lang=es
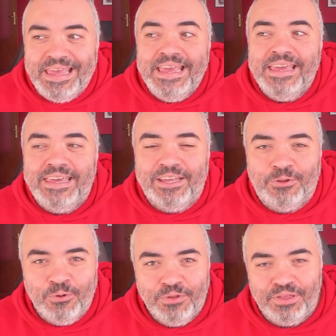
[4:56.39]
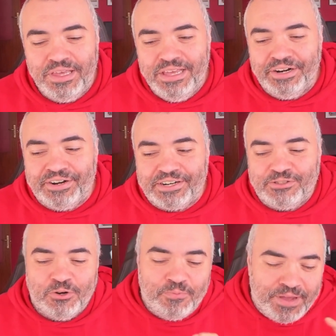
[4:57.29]
inquietud y
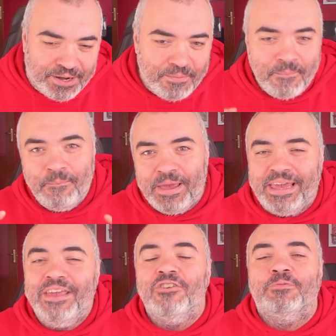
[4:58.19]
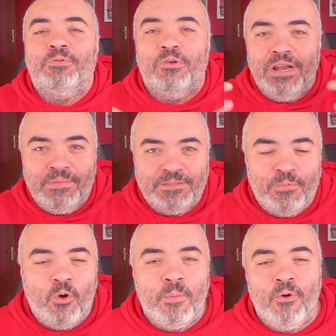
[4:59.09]
resolver pequeños problemas
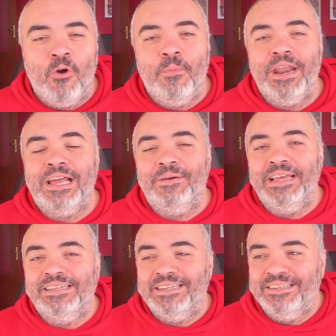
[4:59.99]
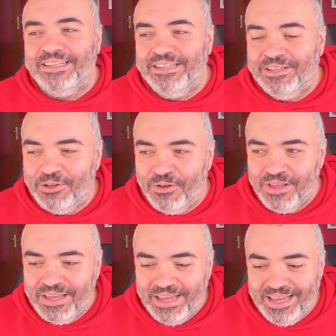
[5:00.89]
poco a poco para que vayáis entendiendo
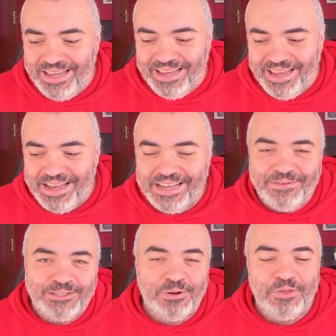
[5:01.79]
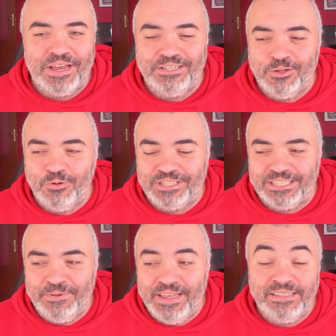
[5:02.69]
eh, en qué va a solucionar esto
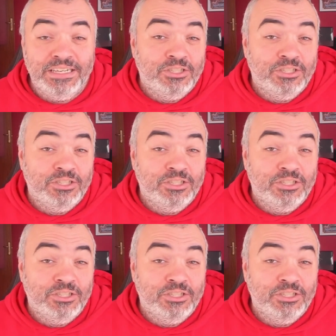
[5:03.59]
vuestras vidas y